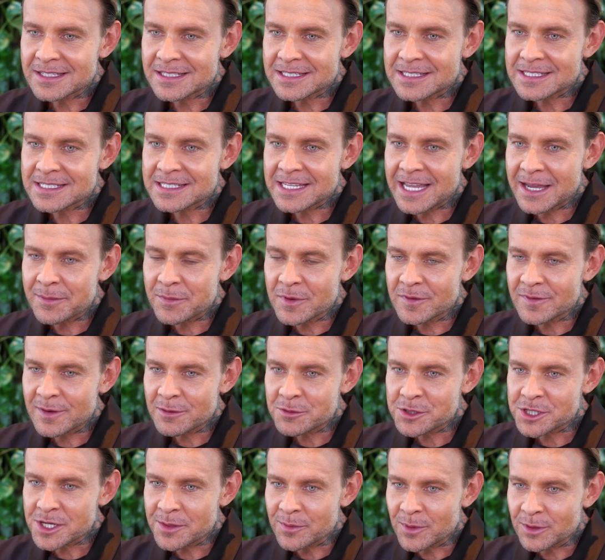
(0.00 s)
e,
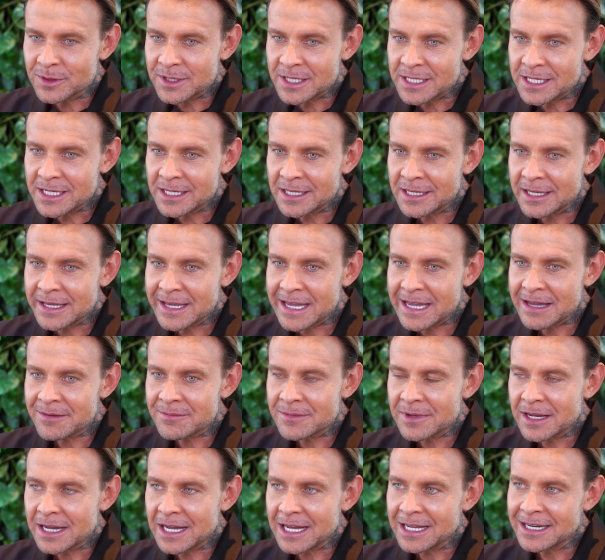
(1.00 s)
zajmował się
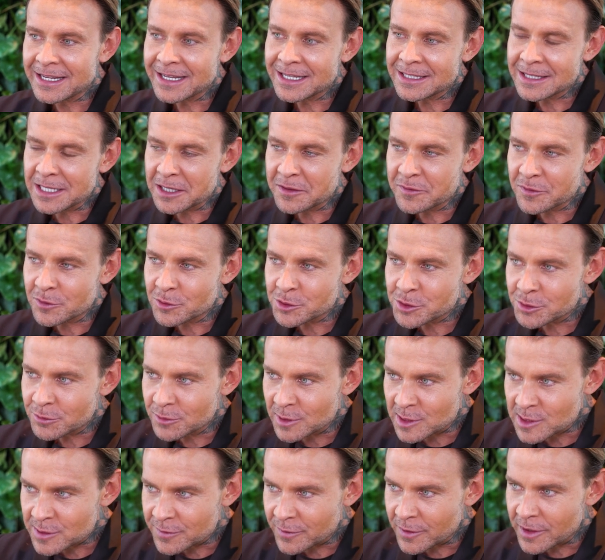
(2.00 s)
modelingiem, ale jednak wrócił
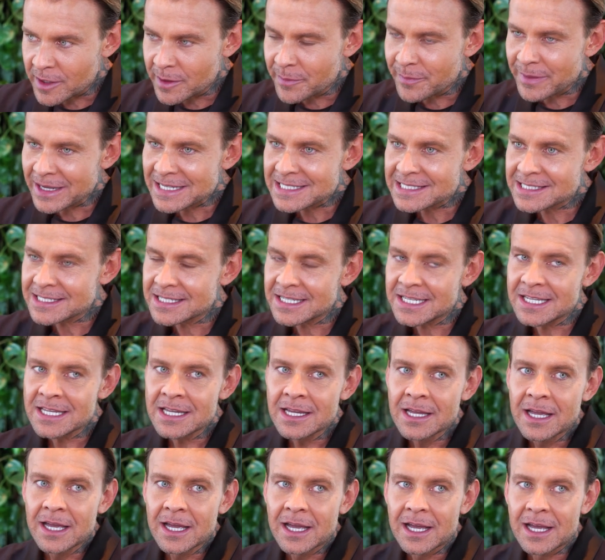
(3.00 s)
do swojej pasji.
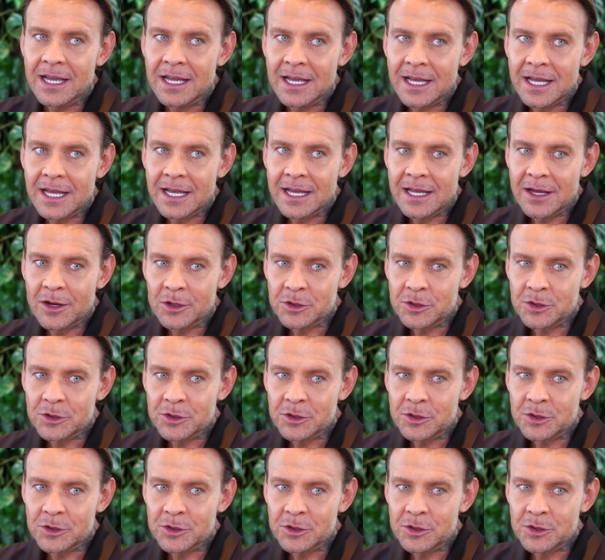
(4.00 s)
E,